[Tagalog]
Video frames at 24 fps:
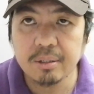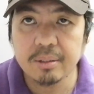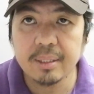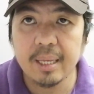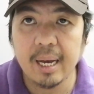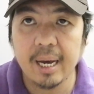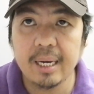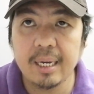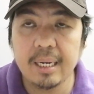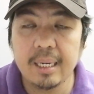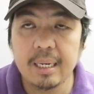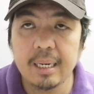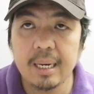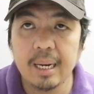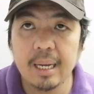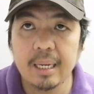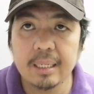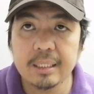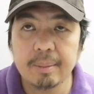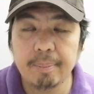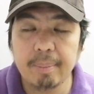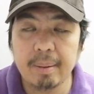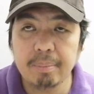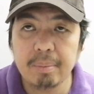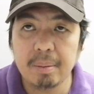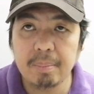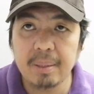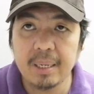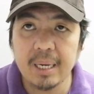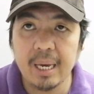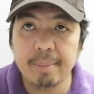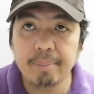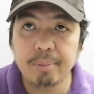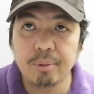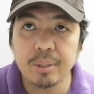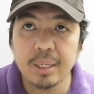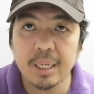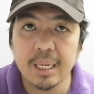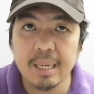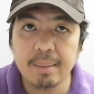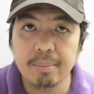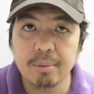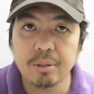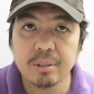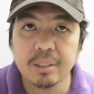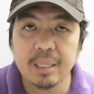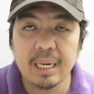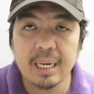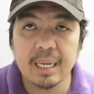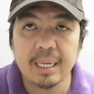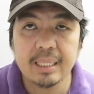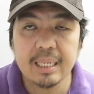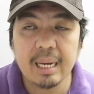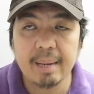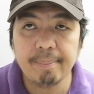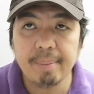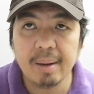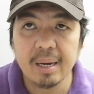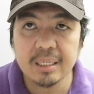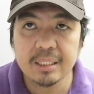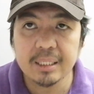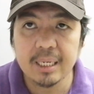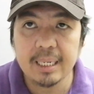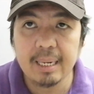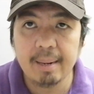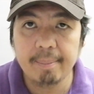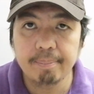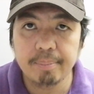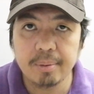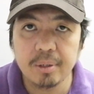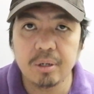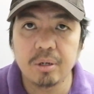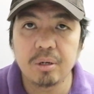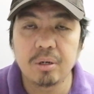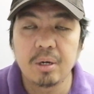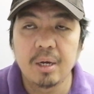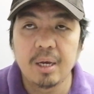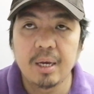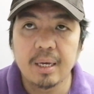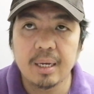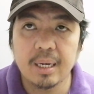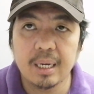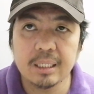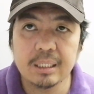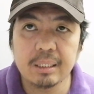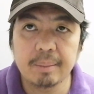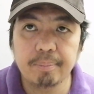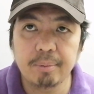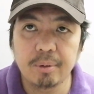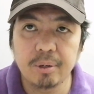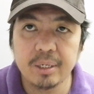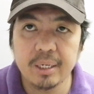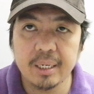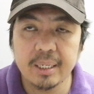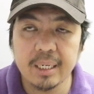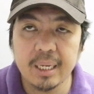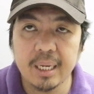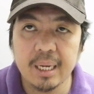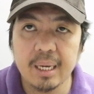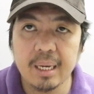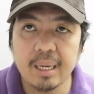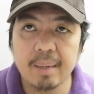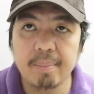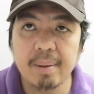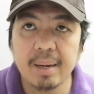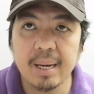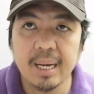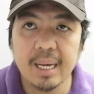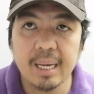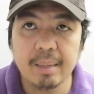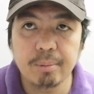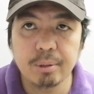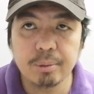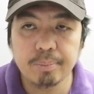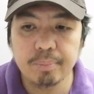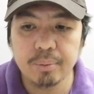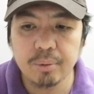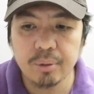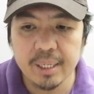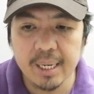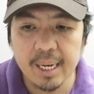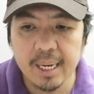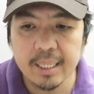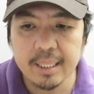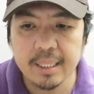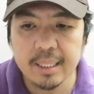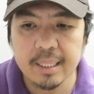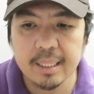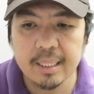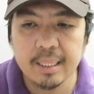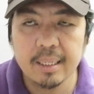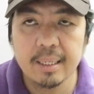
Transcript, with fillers: dahil uh, sa pagbibigay po ng gamot talagang napakaselan po kasi po yan eh mga gamot po yan.